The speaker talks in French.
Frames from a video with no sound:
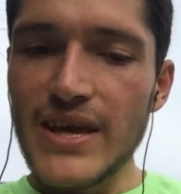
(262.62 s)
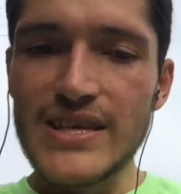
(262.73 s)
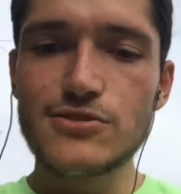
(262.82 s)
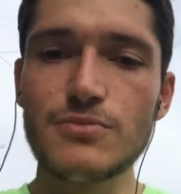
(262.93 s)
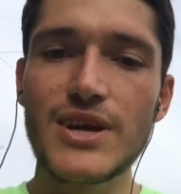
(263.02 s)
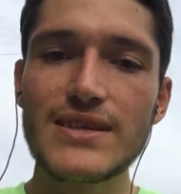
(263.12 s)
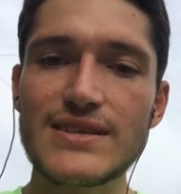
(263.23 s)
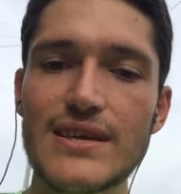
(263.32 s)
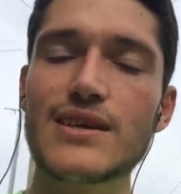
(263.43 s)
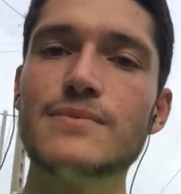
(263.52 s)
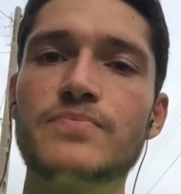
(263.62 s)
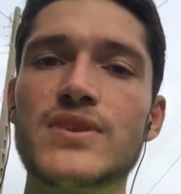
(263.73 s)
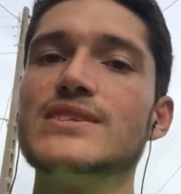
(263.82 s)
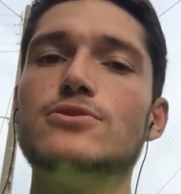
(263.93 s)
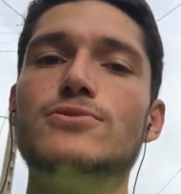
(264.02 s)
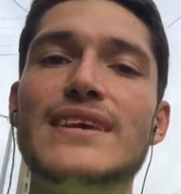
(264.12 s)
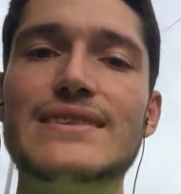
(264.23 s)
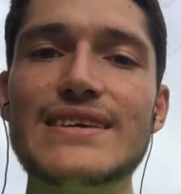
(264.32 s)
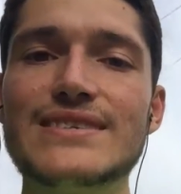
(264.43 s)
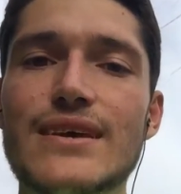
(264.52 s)
et si tu me critiques, si tu
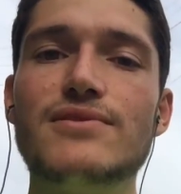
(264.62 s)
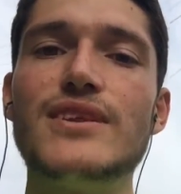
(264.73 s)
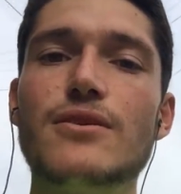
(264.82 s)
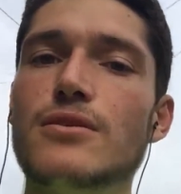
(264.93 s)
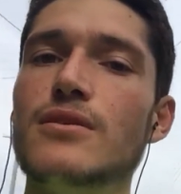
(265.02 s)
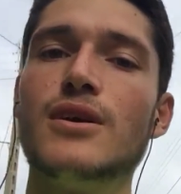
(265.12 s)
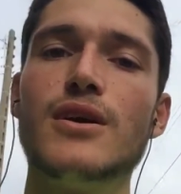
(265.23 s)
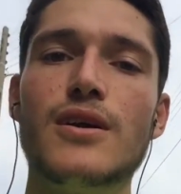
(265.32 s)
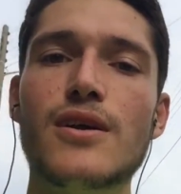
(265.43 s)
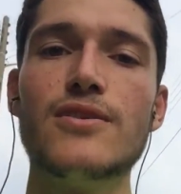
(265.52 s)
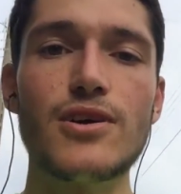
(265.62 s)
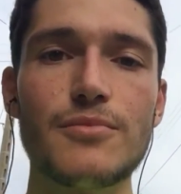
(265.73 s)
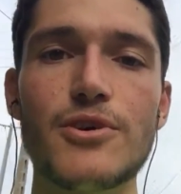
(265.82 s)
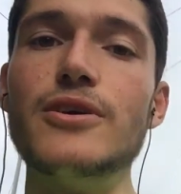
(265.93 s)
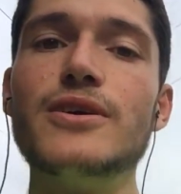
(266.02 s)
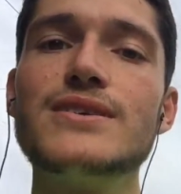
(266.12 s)
détestes cette vidéo, tant mieux.